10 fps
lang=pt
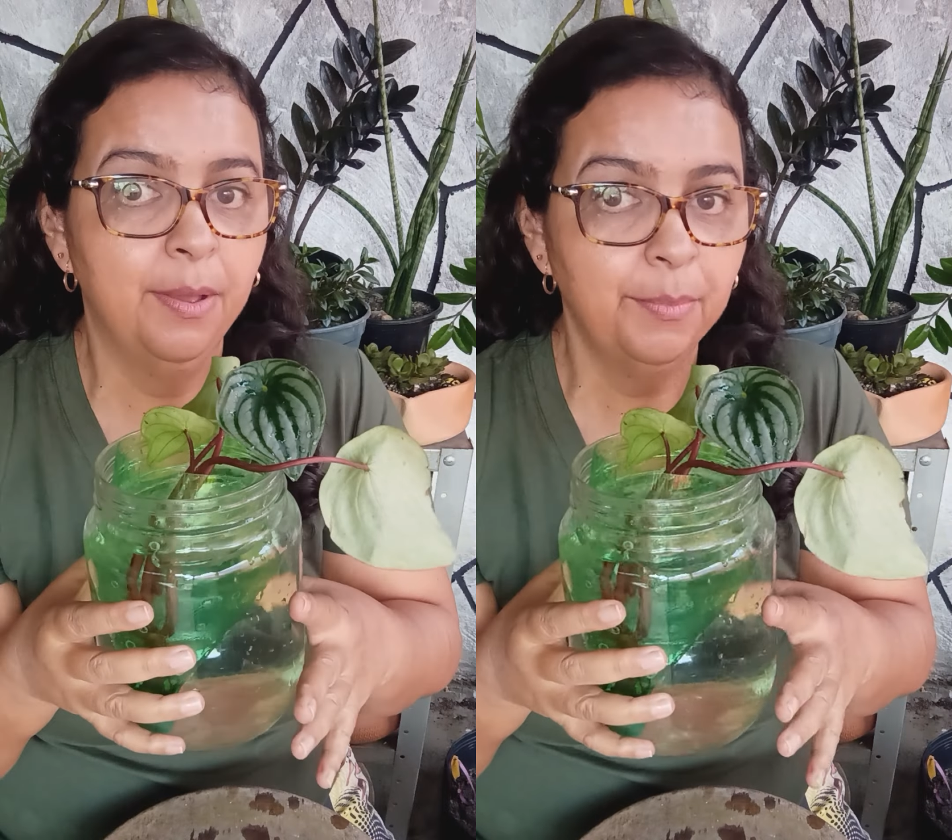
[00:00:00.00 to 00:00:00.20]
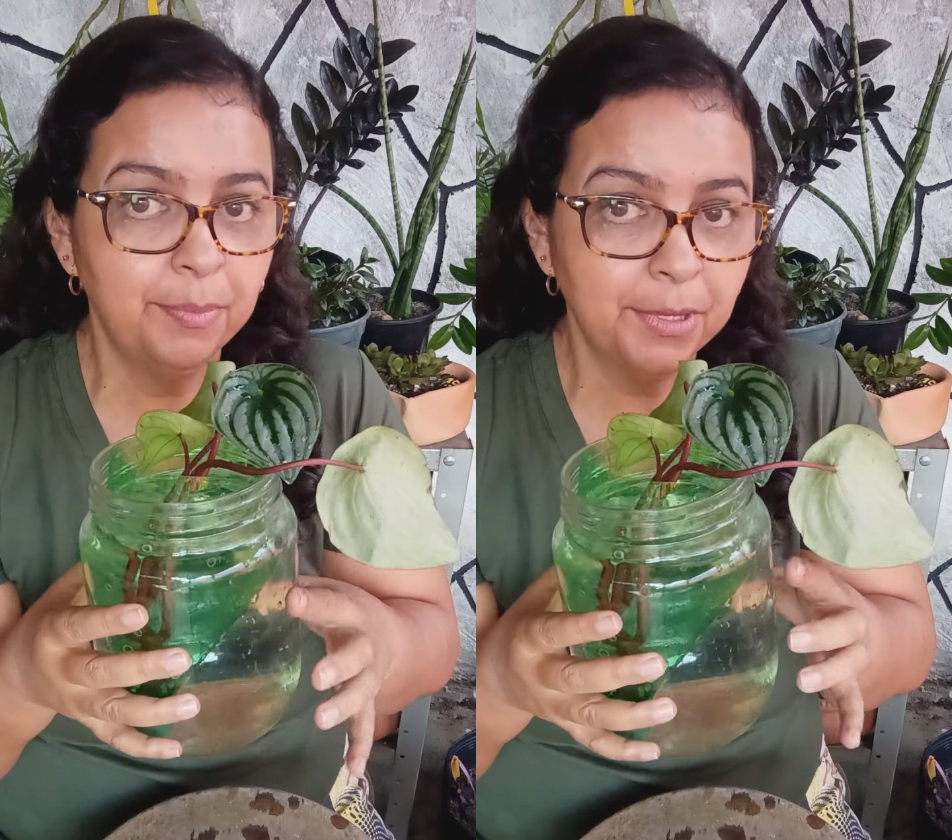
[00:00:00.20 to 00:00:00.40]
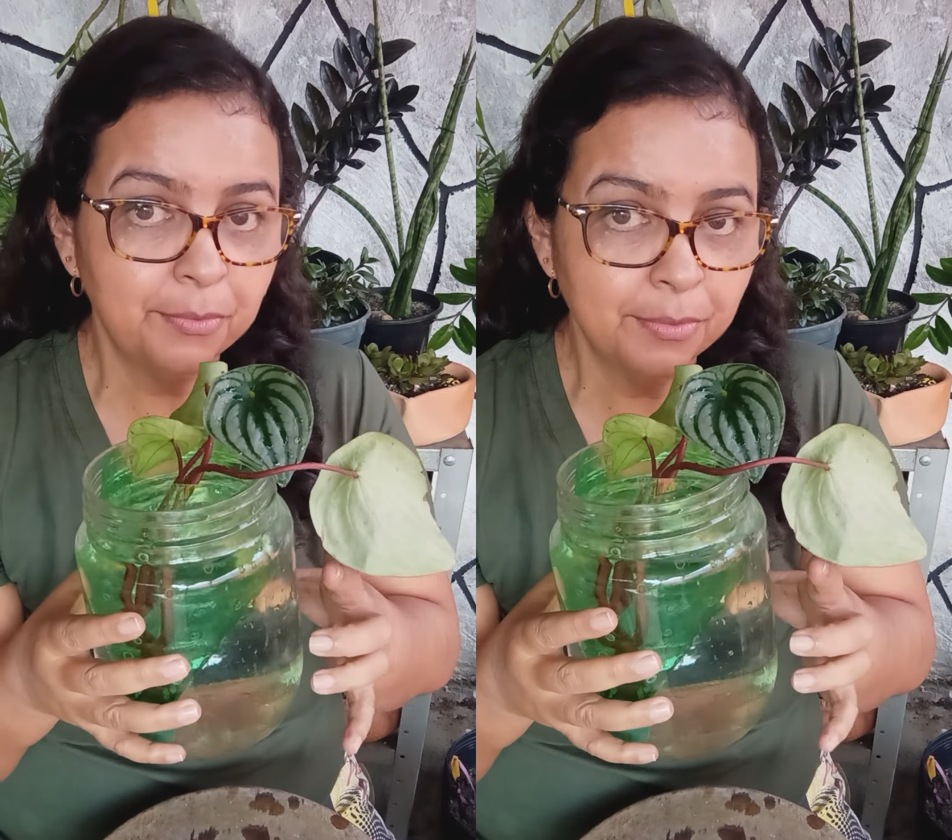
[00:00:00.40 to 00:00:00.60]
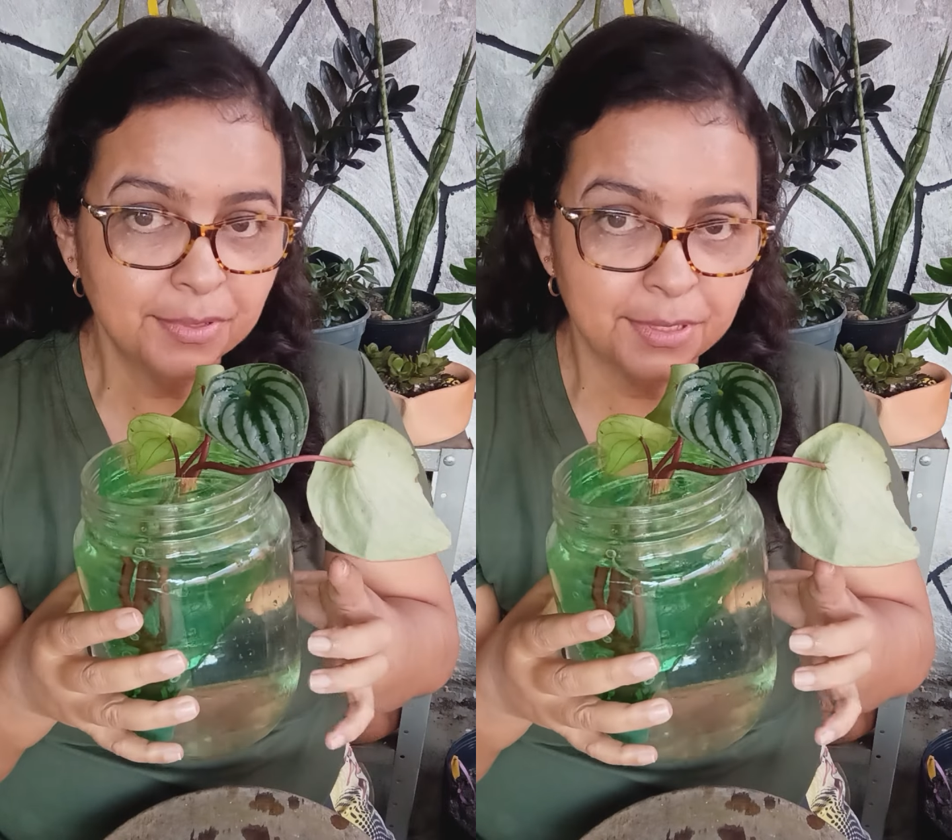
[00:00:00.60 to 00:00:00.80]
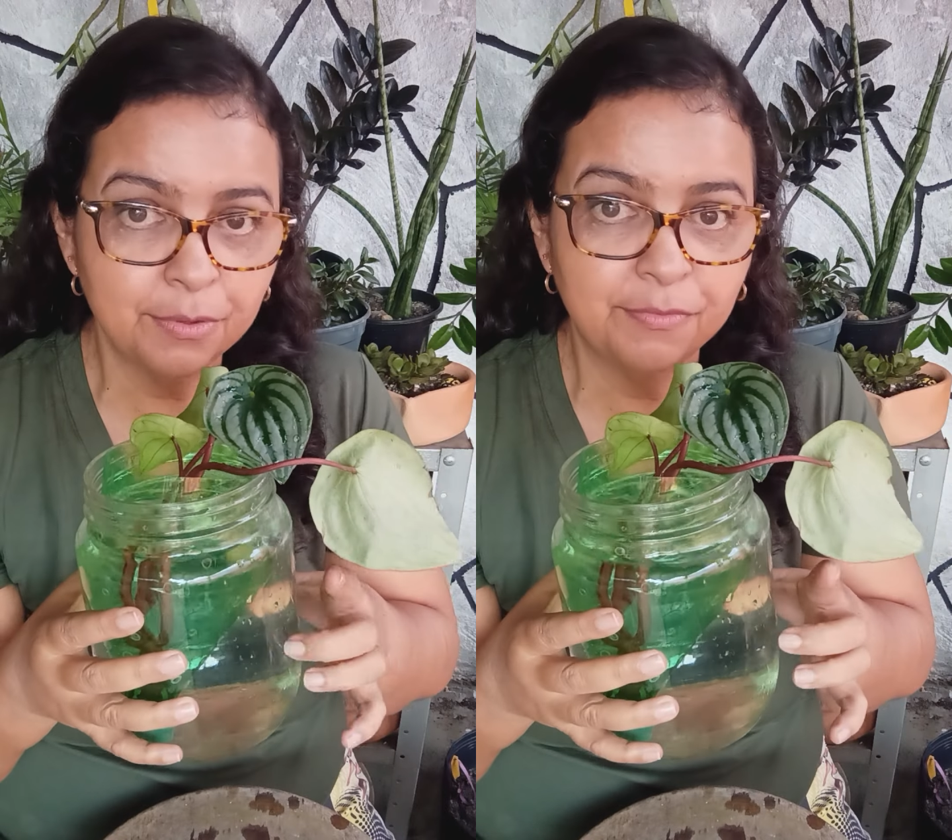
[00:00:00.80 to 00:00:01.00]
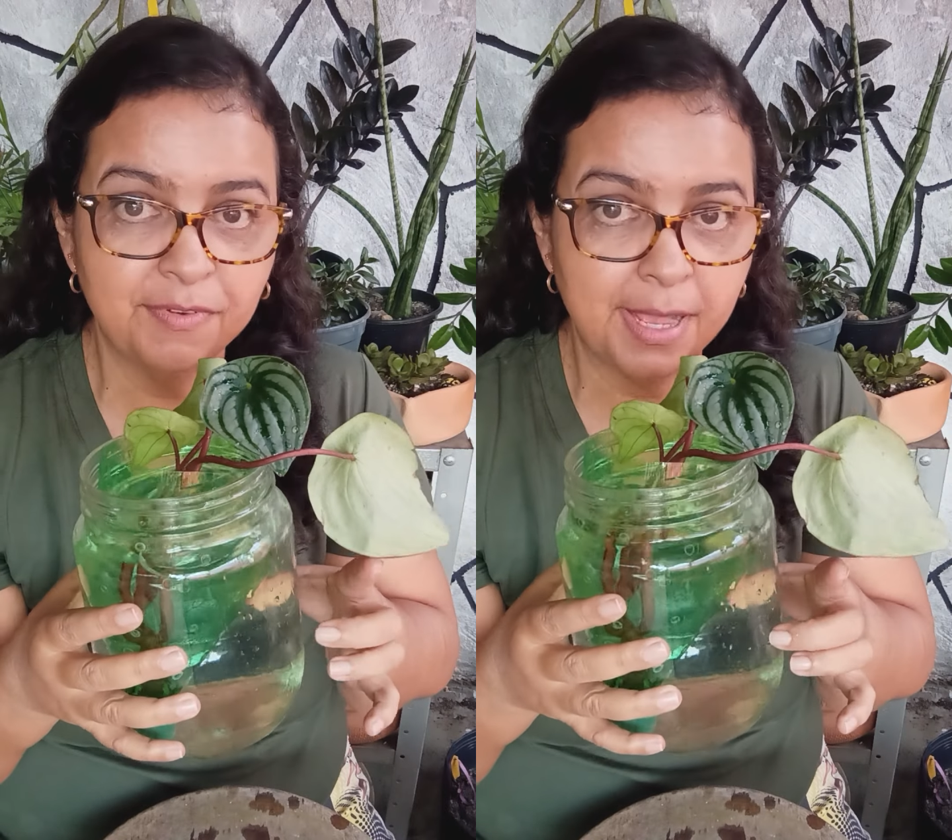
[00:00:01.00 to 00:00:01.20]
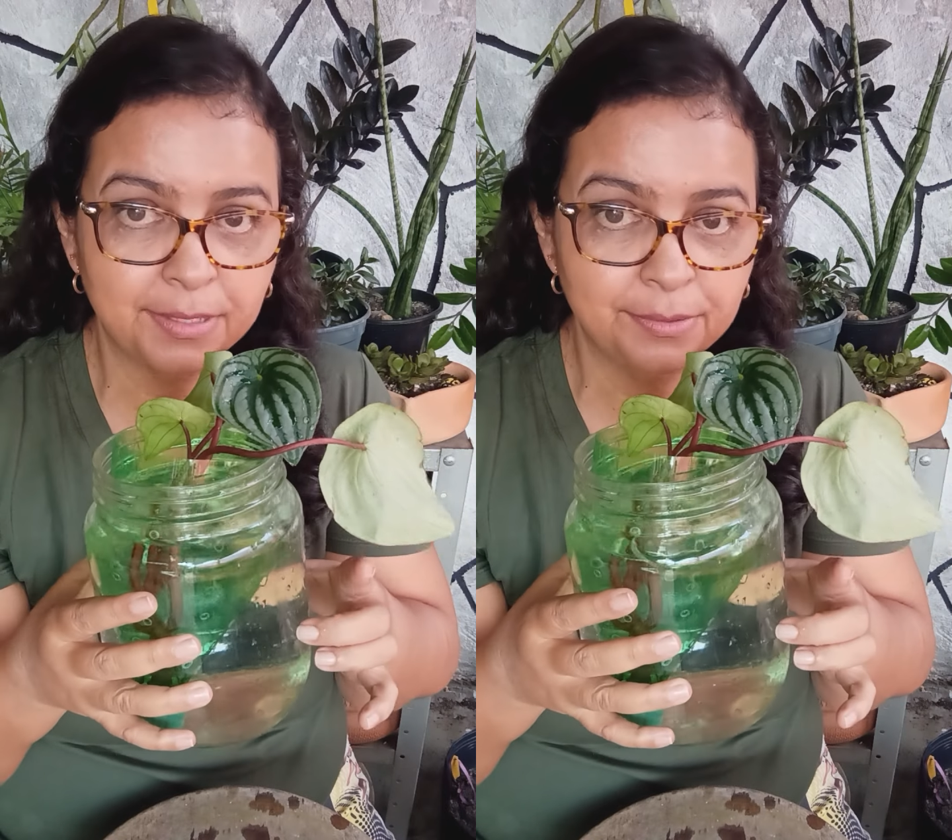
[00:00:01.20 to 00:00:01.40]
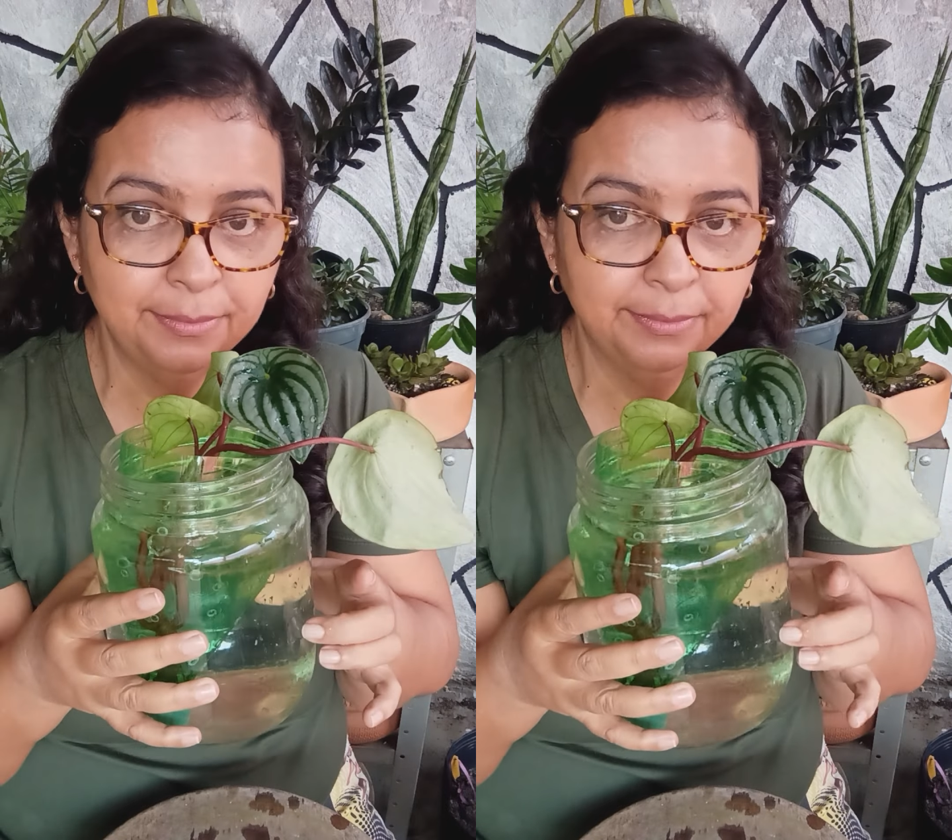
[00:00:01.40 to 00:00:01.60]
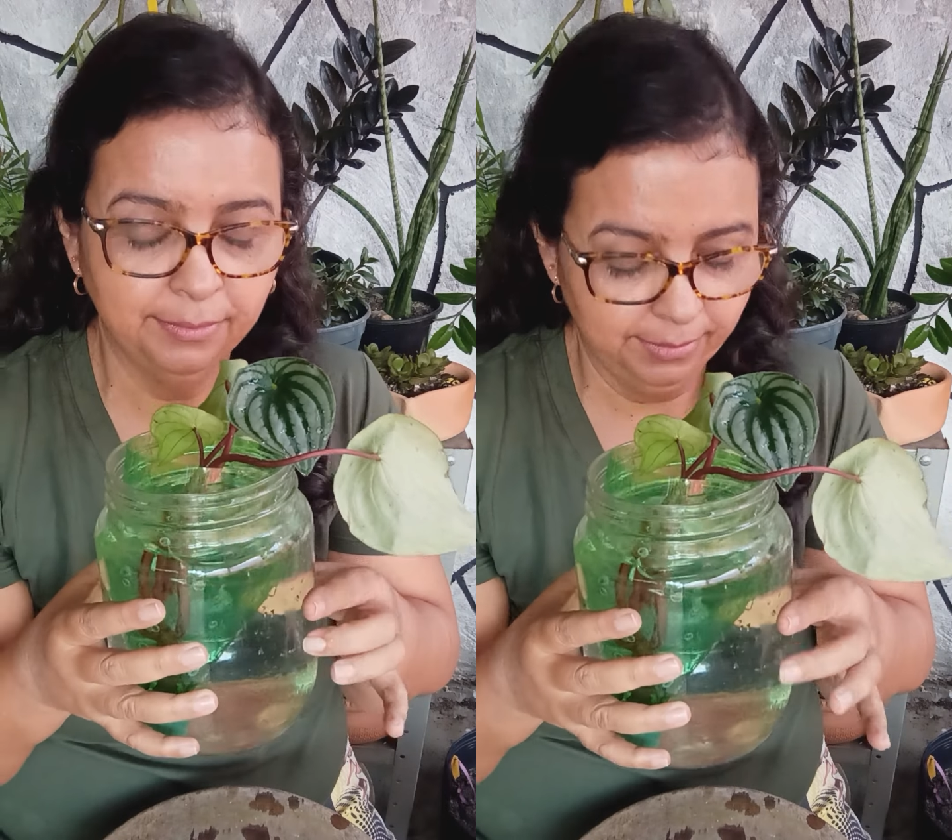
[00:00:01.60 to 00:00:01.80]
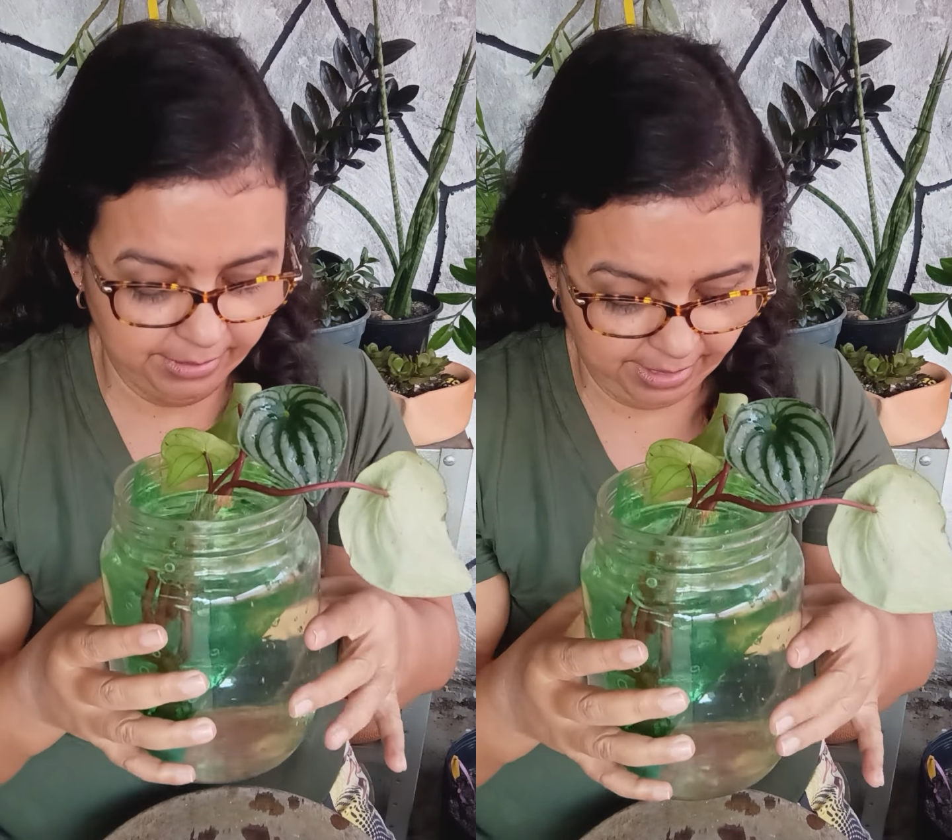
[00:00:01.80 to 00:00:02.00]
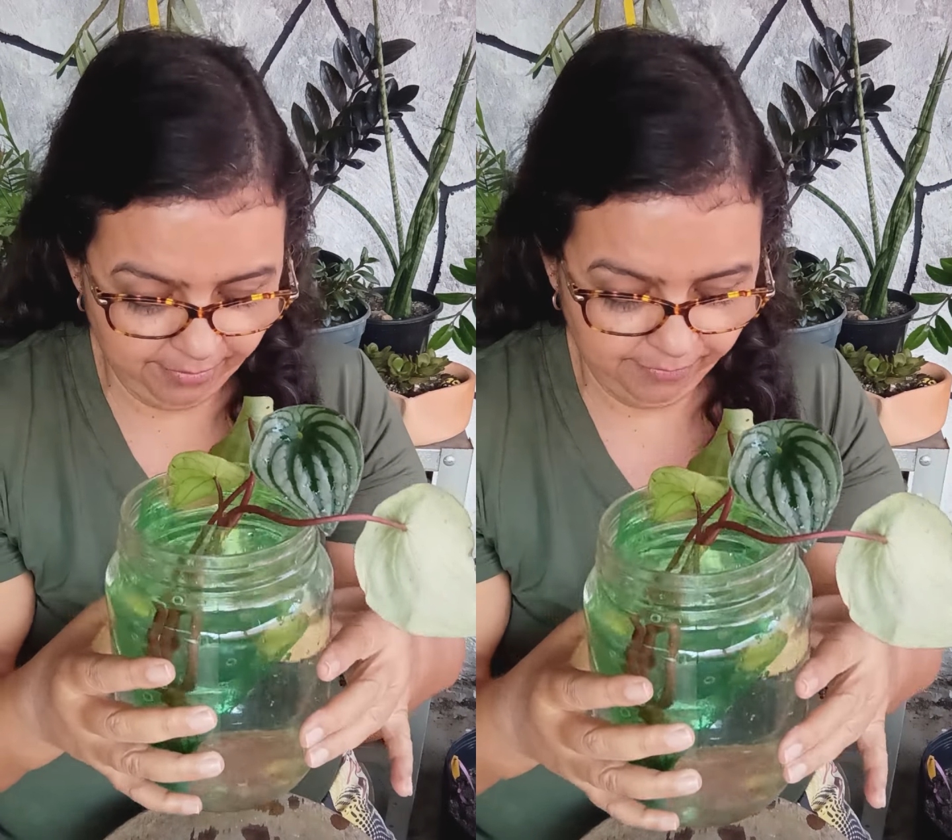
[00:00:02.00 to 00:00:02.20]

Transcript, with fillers: Primeiro consigo um vaso, né?